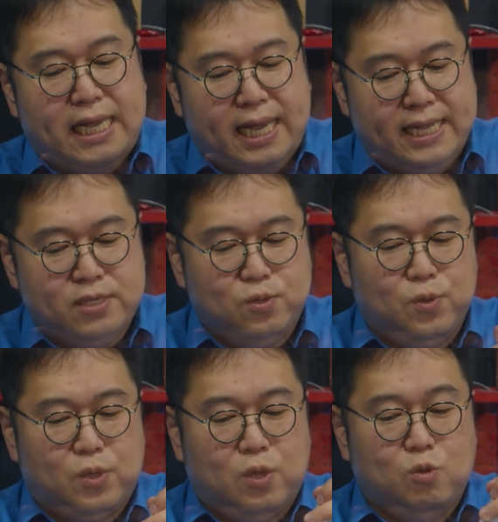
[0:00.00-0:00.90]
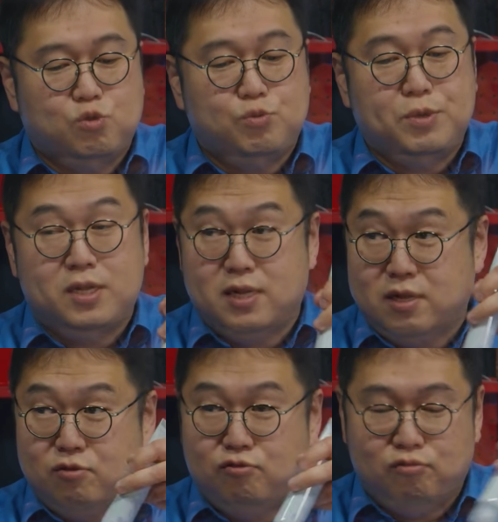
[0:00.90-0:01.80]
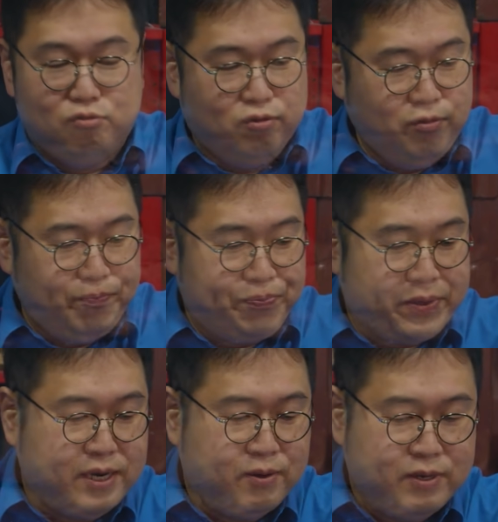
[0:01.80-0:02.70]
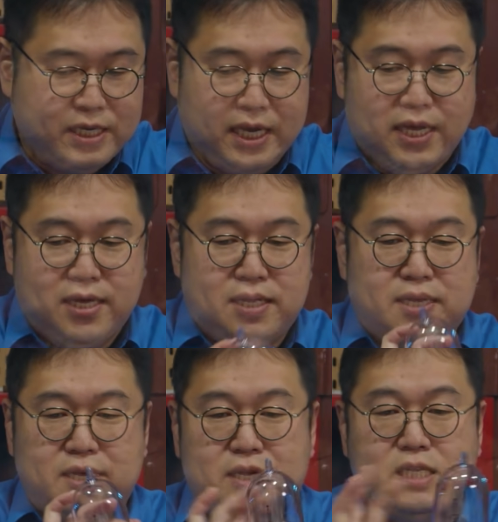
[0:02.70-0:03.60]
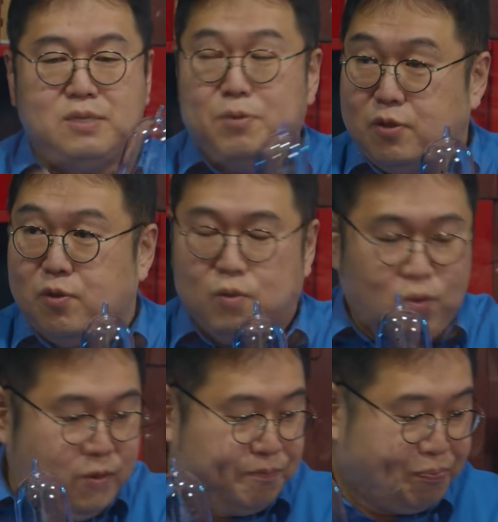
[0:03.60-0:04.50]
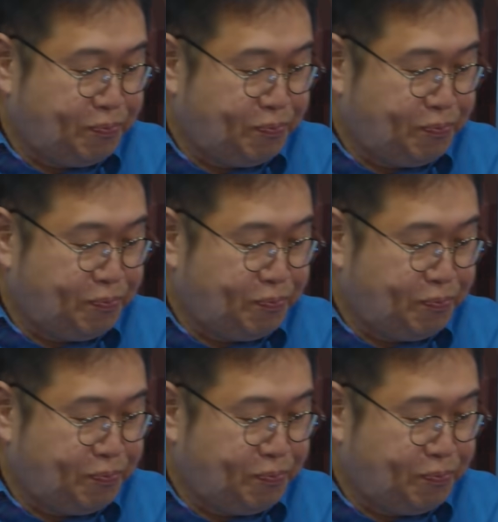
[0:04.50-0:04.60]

짜가지고 이렇게 요 주변을 아. 두르고 그리고 이제 집어넣고